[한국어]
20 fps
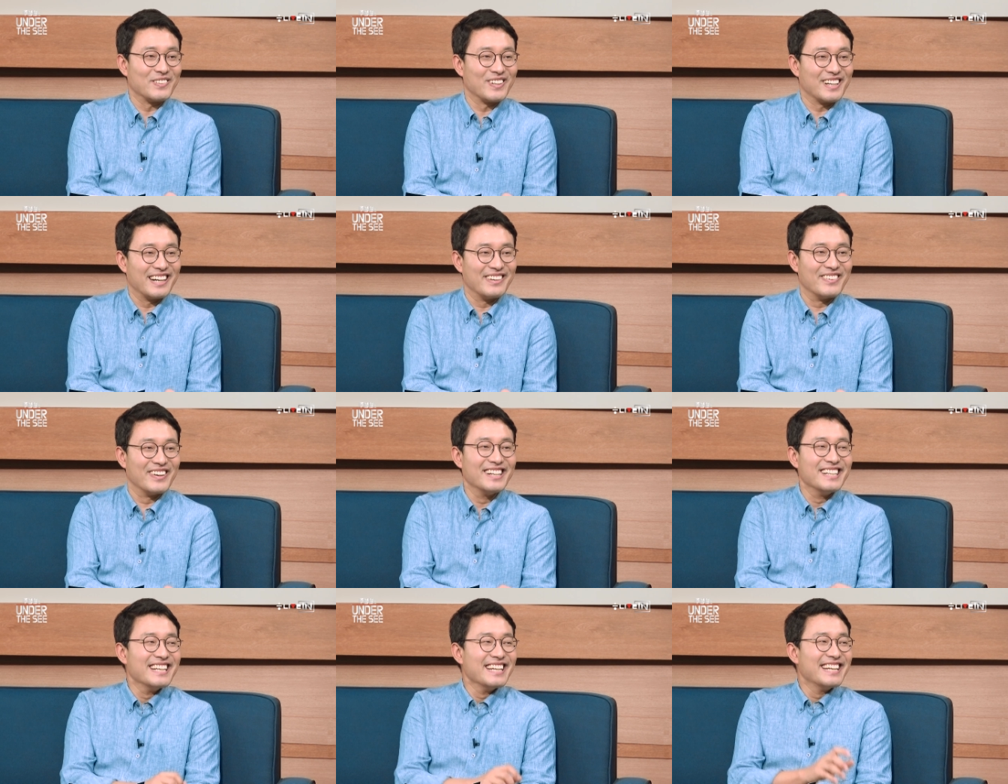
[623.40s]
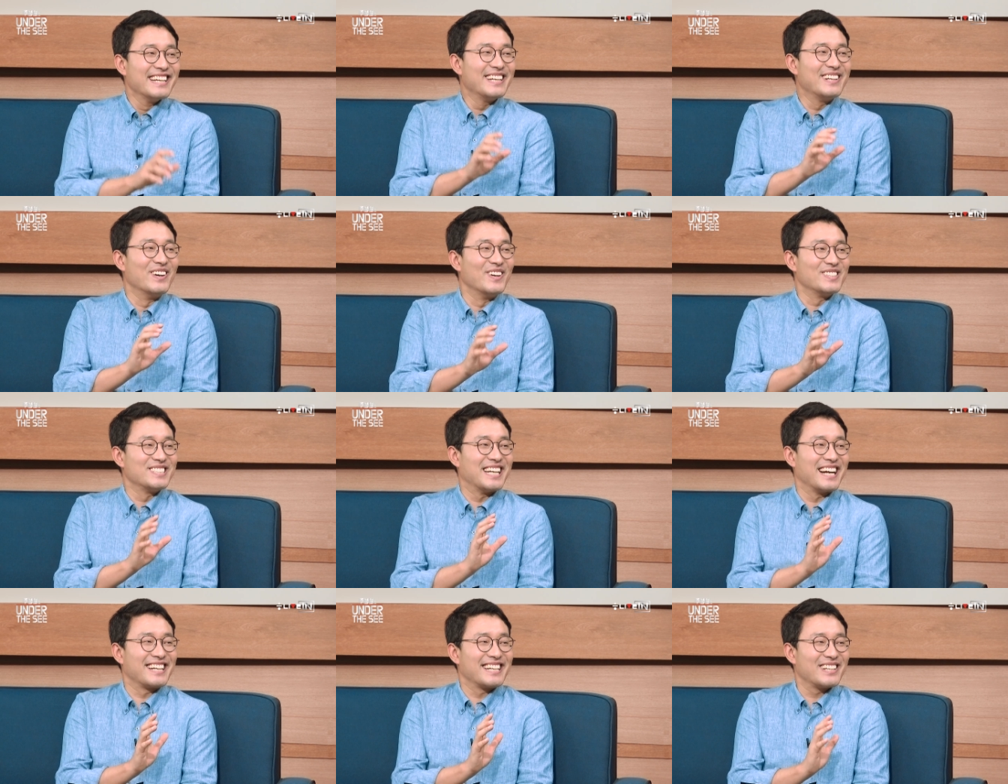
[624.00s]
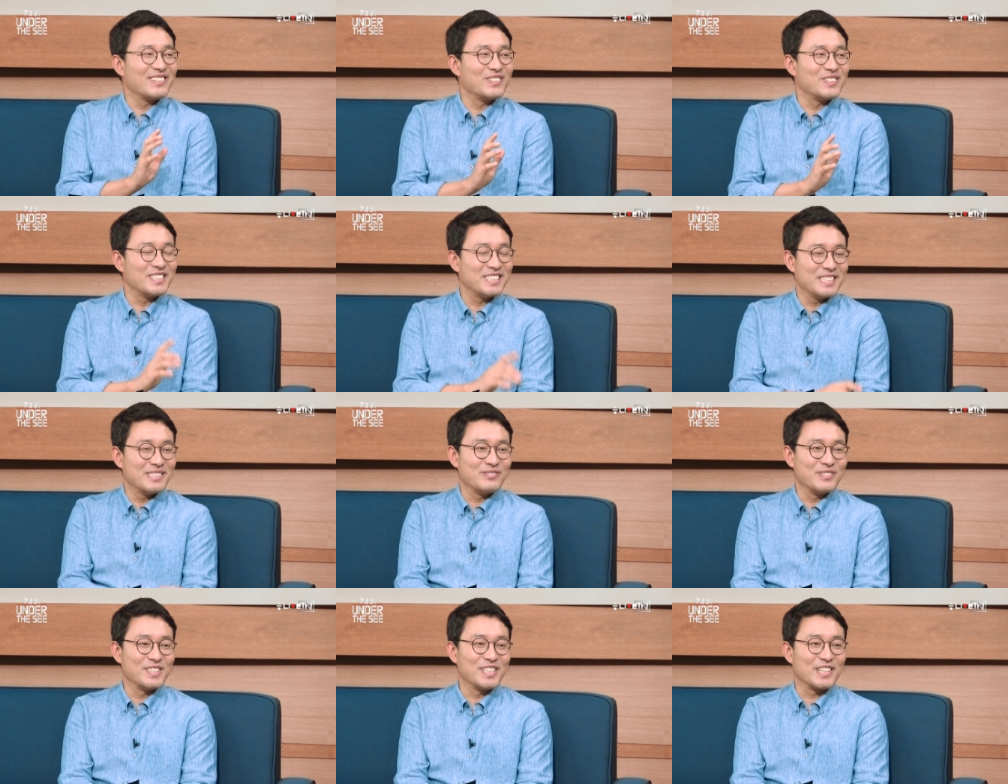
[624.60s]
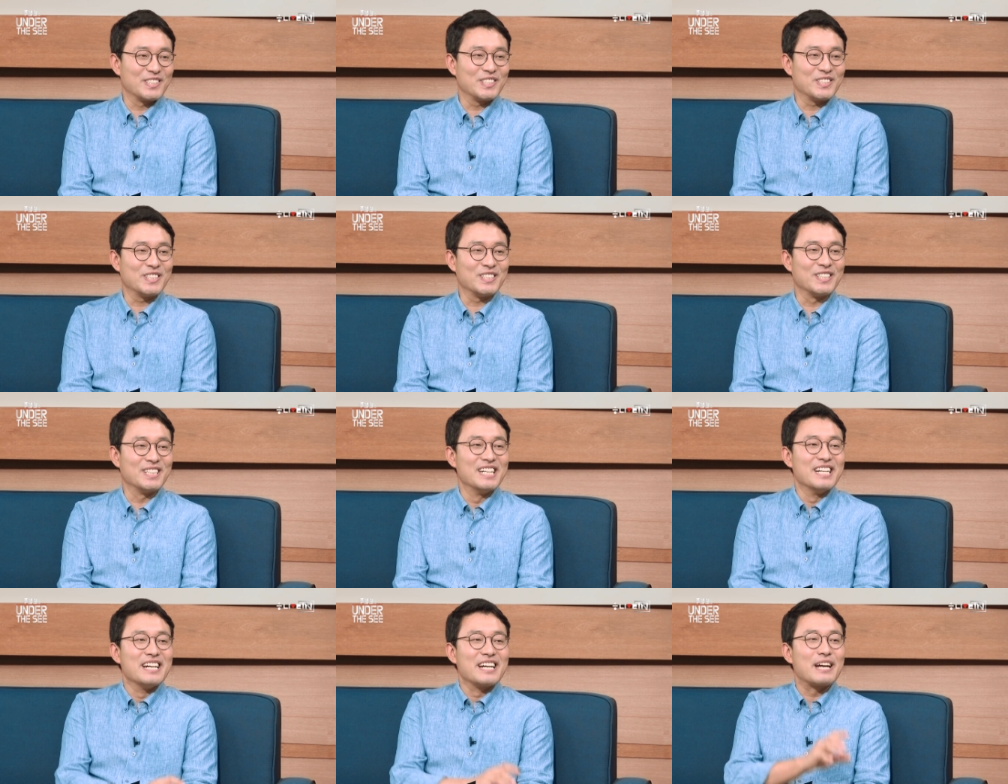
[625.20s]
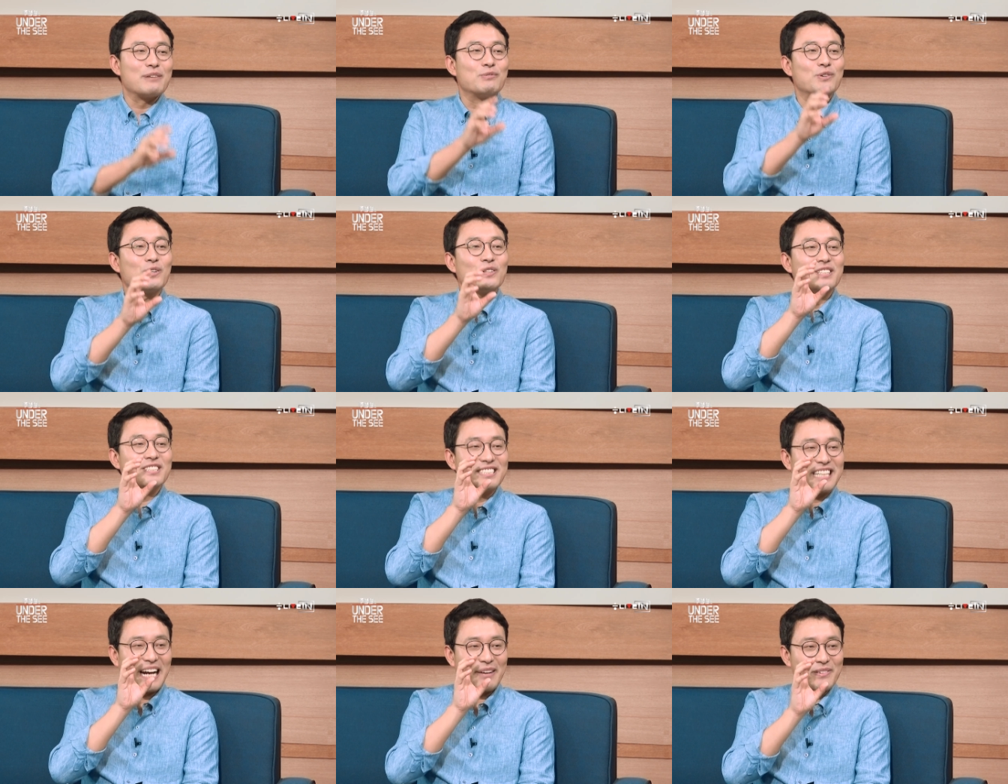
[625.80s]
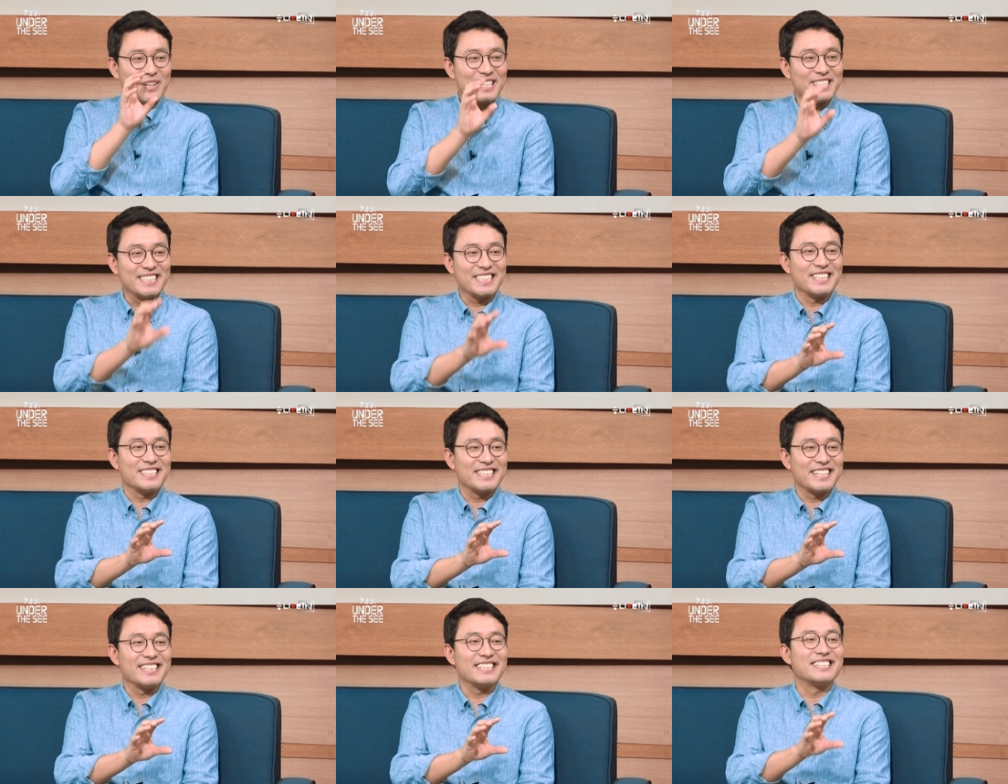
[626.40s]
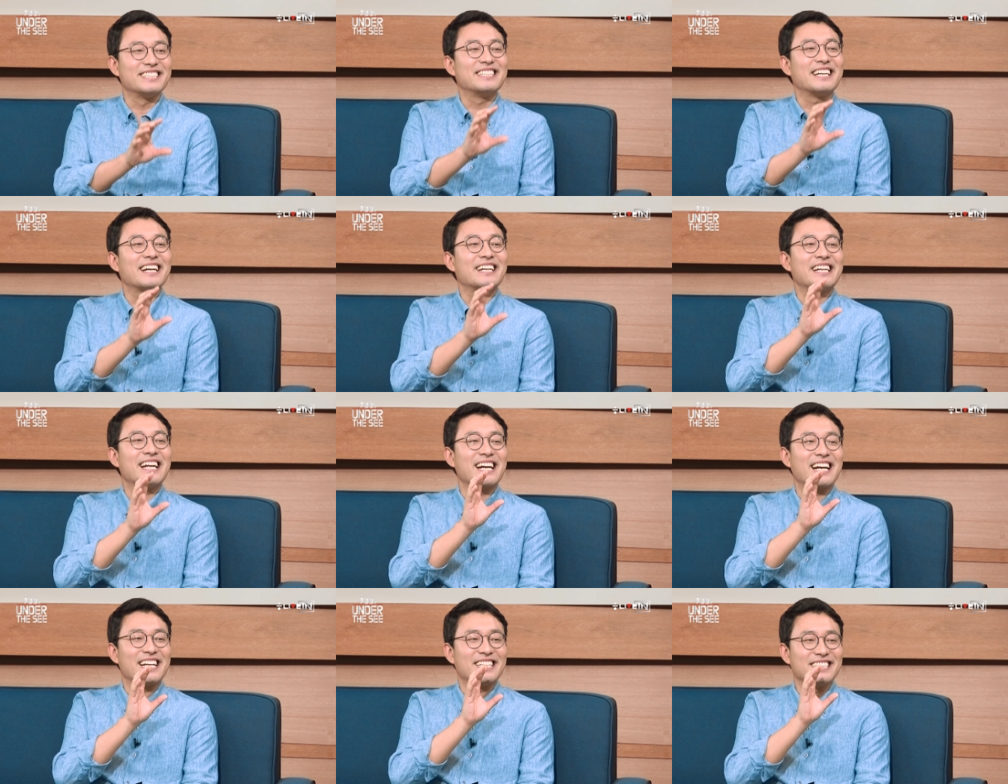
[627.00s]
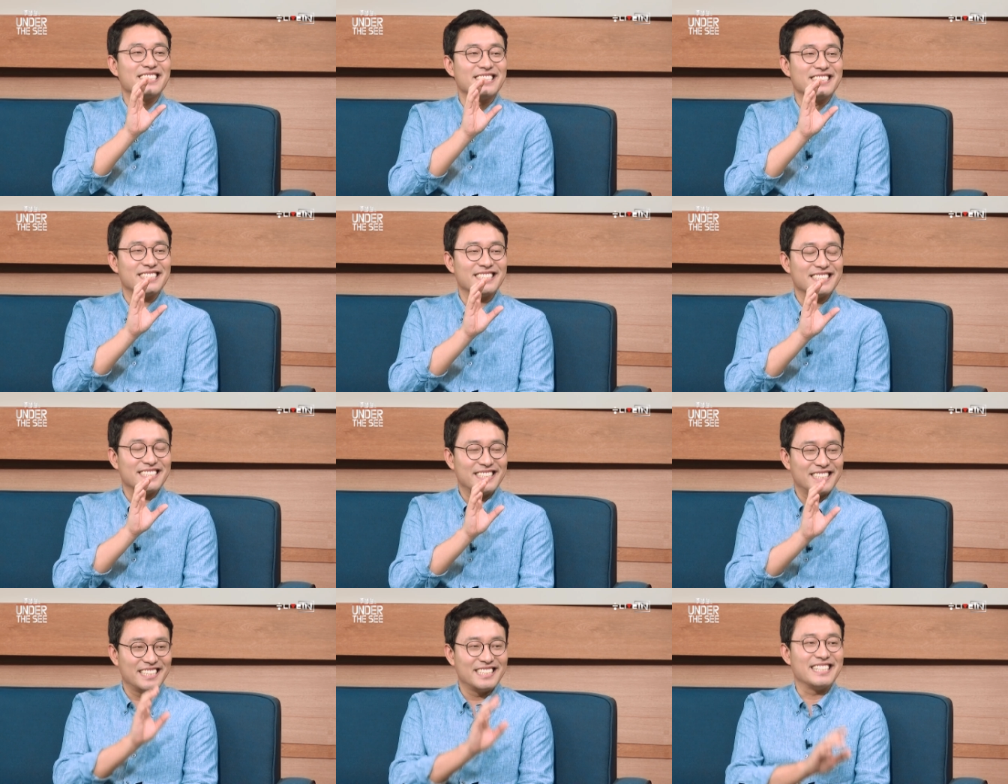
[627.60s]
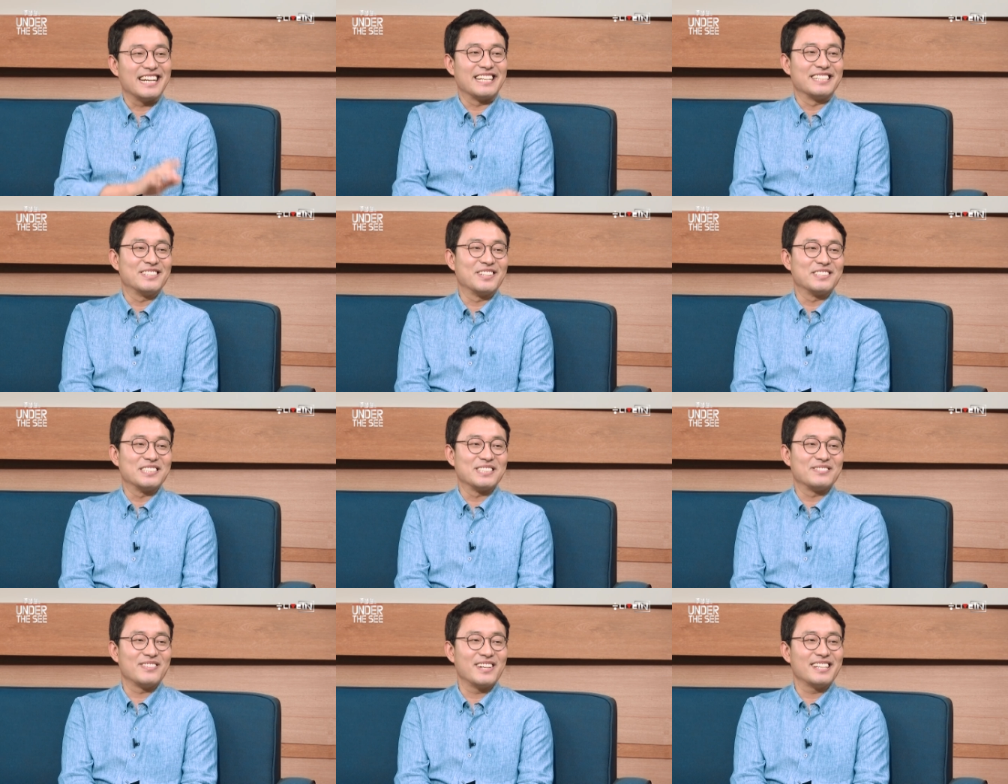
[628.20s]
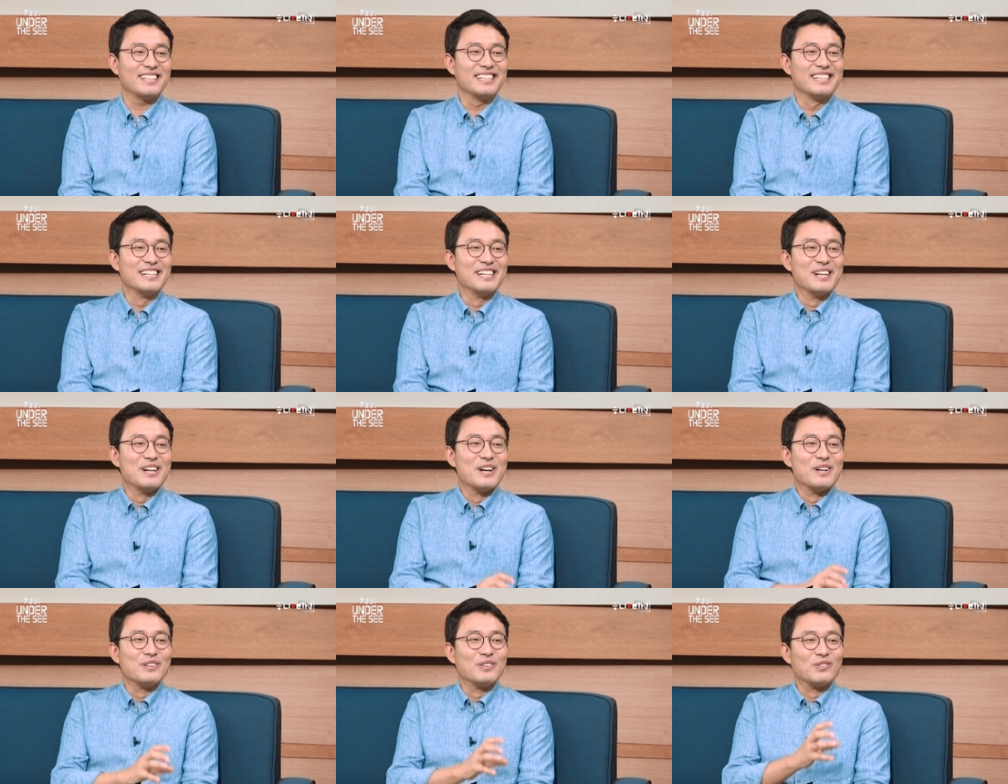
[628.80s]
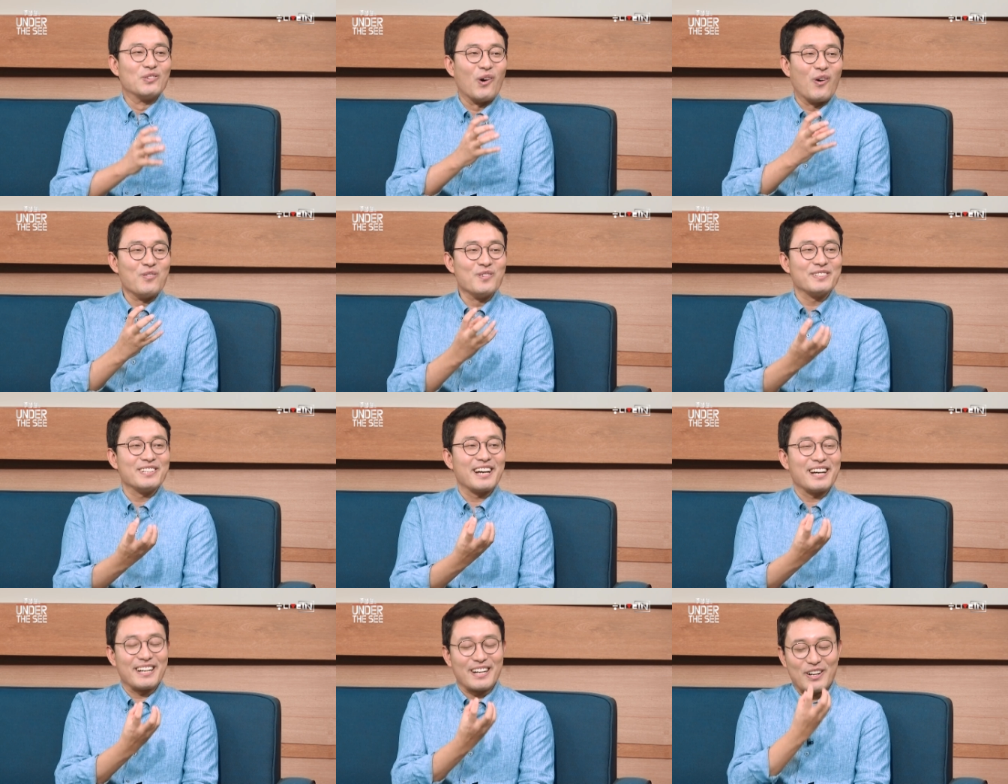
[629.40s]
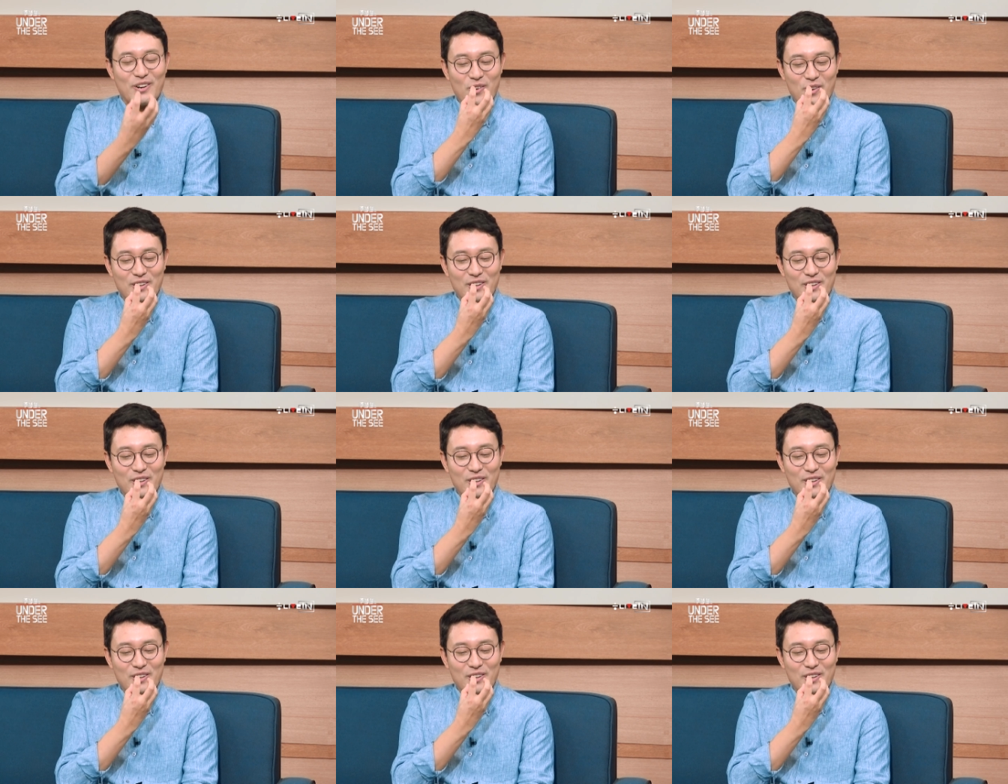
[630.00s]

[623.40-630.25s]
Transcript: 아 이런 장난도 치시는 분이어가지고 아 그 물론 그 장면을 찍을 때는 그 장난까지는 네. 치지 않으셨지만 네. 너무나